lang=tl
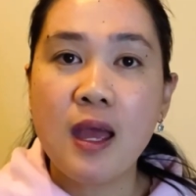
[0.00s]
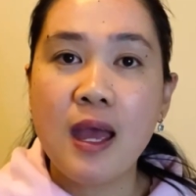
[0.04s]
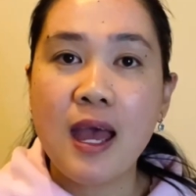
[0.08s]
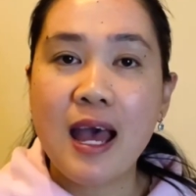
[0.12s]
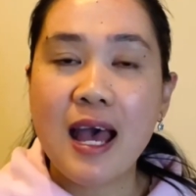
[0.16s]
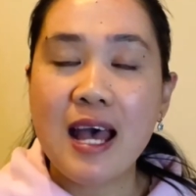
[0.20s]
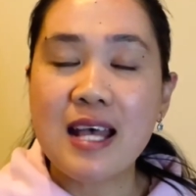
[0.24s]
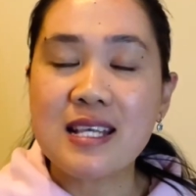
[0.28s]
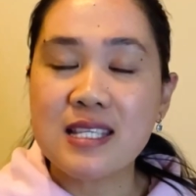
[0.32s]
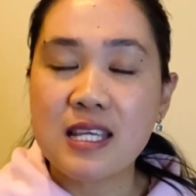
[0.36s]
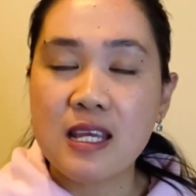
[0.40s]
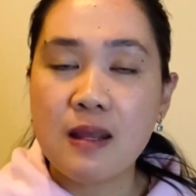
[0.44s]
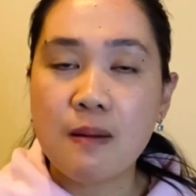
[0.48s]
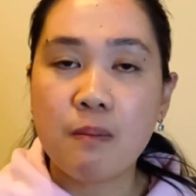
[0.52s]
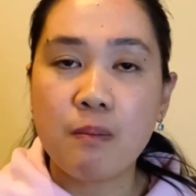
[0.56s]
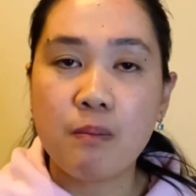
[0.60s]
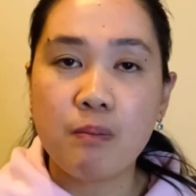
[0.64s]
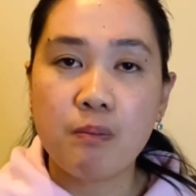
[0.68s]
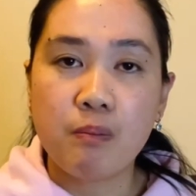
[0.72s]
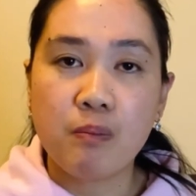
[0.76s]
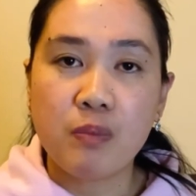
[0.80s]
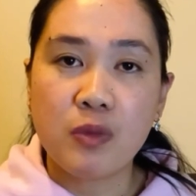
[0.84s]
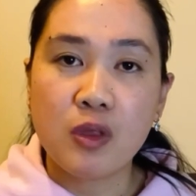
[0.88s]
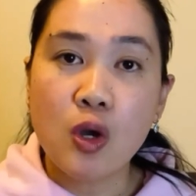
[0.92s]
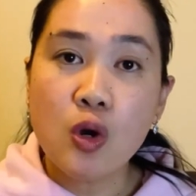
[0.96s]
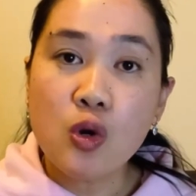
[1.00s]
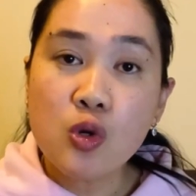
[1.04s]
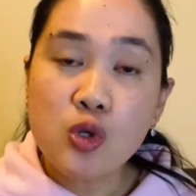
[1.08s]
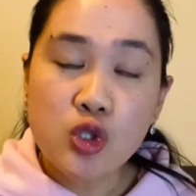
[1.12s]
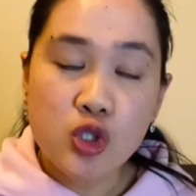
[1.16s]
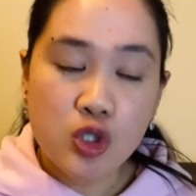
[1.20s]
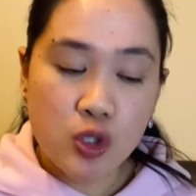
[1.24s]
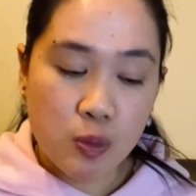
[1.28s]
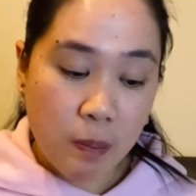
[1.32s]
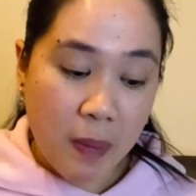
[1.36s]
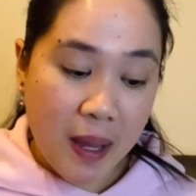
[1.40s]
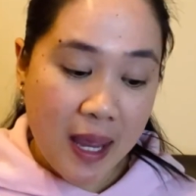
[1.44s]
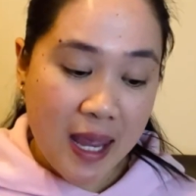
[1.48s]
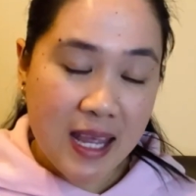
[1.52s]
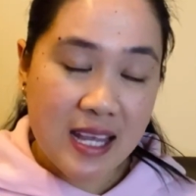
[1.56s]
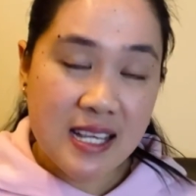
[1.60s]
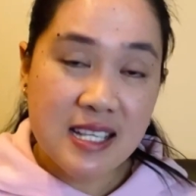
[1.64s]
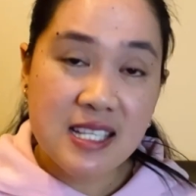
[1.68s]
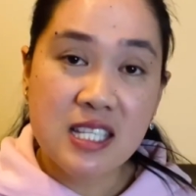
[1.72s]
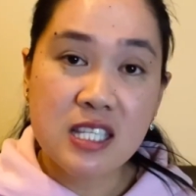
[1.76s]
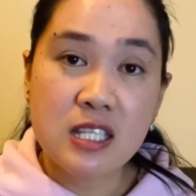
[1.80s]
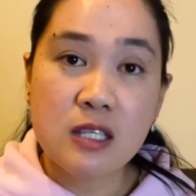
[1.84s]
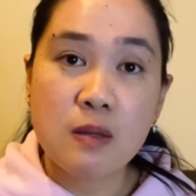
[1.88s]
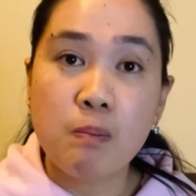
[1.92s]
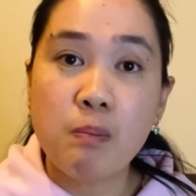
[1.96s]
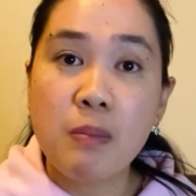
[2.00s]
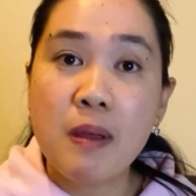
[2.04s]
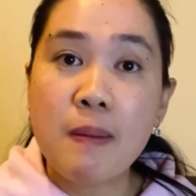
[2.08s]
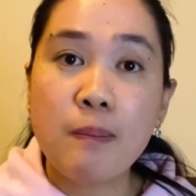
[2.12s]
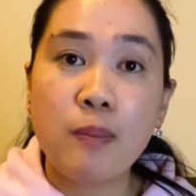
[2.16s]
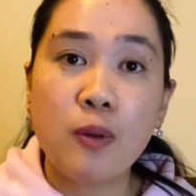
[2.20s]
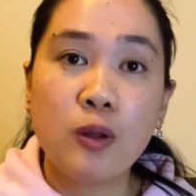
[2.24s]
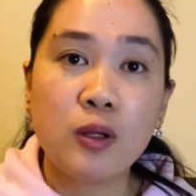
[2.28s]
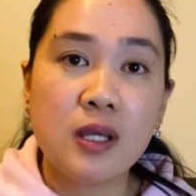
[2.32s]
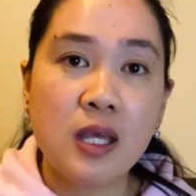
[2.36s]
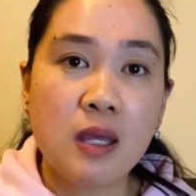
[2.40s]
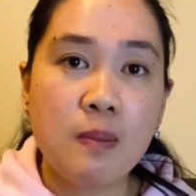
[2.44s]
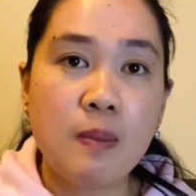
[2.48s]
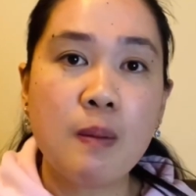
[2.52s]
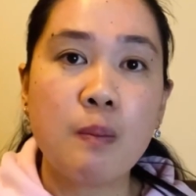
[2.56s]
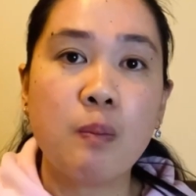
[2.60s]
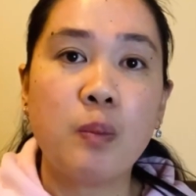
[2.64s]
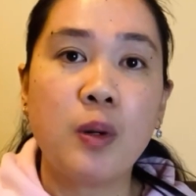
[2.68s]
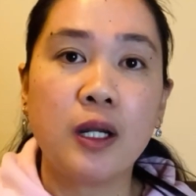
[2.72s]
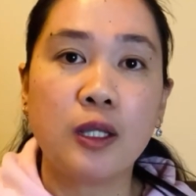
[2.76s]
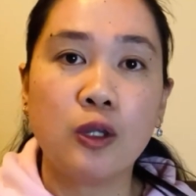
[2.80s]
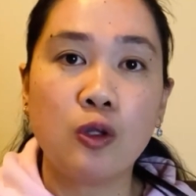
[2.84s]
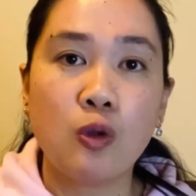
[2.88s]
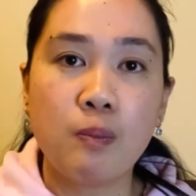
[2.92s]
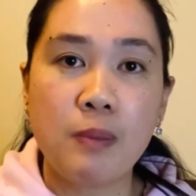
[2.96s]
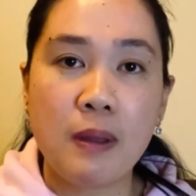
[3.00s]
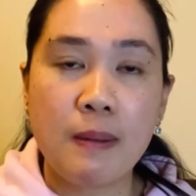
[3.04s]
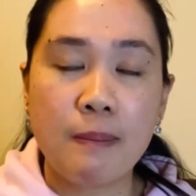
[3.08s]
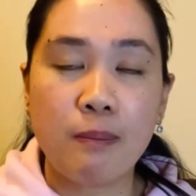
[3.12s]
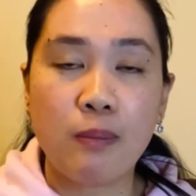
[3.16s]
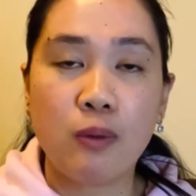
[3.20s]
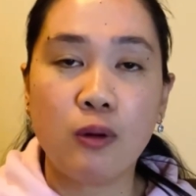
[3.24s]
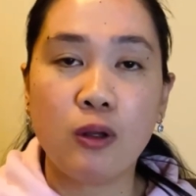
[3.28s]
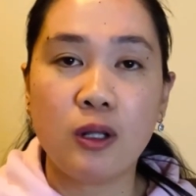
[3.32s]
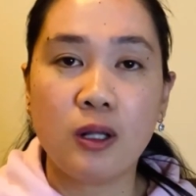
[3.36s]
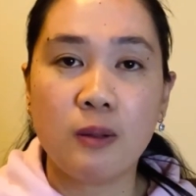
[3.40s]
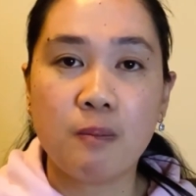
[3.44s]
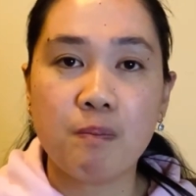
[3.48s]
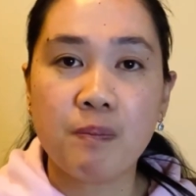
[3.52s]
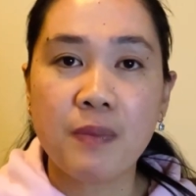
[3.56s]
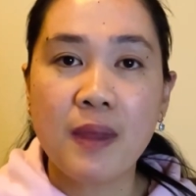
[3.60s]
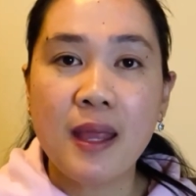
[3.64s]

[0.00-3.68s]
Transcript: As in, no space, pimple giving birth to pimple.